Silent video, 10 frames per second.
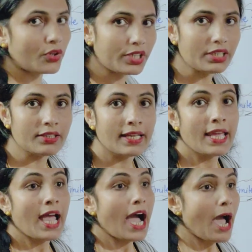गोट इट
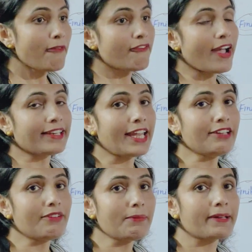अब
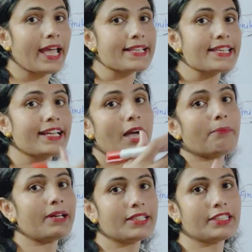फाइनाइट वर्ब कैसे
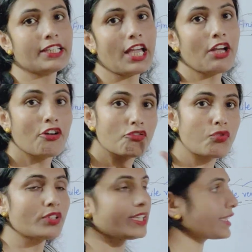काम करती है वो